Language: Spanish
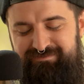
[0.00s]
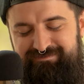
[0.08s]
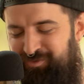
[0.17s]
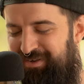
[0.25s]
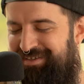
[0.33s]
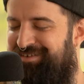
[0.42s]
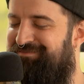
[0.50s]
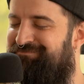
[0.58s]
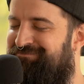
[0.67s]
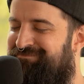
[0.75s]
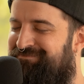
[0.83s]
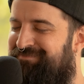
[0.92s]
cualquier
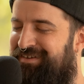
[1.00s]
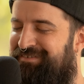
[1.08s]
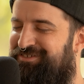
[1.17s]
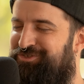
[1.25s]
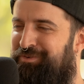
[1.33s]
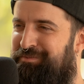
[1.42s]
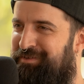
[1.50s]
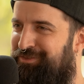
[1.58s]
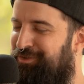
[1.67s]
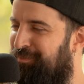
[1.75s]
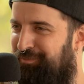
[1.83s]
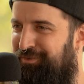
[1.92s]
eh,
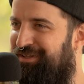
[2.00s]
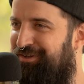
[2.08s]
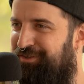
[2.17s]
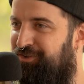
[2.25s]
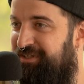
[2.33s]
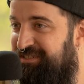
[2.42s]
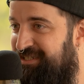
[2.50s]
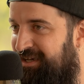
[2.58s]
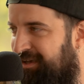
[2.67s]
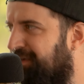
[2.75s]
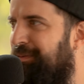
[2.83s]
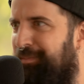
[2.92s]
descubrimiento, por muy teórico que sea,
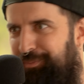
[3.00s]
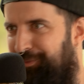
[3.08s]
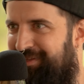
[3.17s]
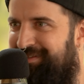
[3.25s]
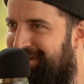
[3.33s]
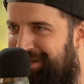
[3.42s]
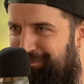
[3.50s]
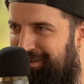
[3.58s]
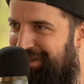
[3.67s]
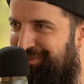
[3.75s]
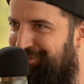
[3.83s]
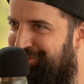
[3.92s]
puede tener
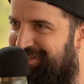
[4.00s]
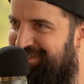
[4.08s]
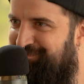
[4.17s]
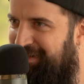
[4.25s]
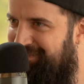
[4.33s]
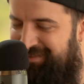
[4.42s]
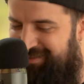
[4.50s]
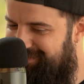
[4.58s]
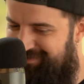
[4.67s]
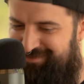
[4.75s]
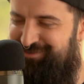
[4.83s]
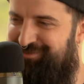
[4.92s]
aplicaciones prácticas,
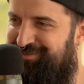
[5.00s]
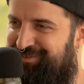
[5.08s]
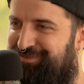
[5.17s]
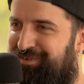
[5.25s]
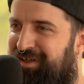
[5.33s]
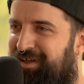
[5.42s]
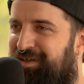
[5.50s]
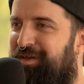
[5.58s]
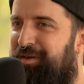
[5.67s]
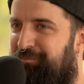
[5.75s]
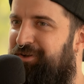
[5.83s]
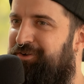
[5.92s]
eso sin duda,
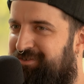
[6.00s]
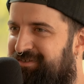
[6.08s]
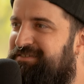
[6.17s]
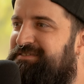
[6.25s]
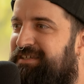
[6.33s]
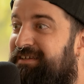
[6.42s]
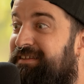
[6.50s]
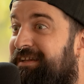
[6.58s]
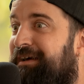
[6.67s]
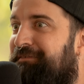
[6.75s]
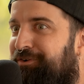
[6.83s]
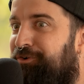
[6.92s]
pero sí que tiene
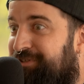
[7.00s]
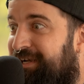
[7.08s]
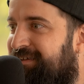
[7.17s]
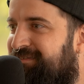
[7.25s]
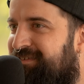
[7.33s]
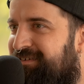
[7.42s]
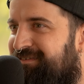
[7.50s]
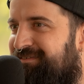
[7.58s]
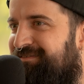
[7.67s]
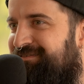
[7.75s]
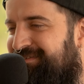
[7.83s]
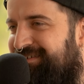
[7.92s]
que haber otra gente
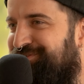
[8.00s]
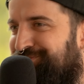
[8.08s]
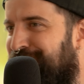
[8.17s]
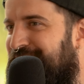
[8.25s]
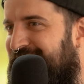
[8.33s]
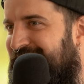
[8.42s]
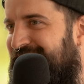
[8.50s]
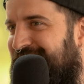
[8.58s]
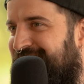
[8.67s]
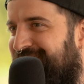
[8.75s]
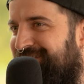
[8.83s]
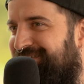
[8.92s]
que
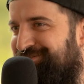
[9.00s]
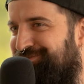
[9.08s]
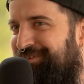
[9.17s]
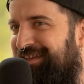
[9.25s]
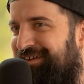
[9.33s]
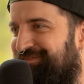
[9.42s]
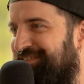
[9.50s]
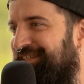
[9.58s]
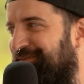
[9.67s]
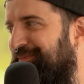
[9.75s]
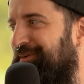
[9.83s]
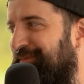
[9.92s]
estudie, que estudie la física
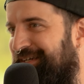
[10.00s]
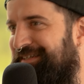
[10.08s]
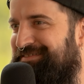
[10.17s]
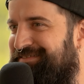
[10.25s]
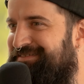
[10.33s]
un poco más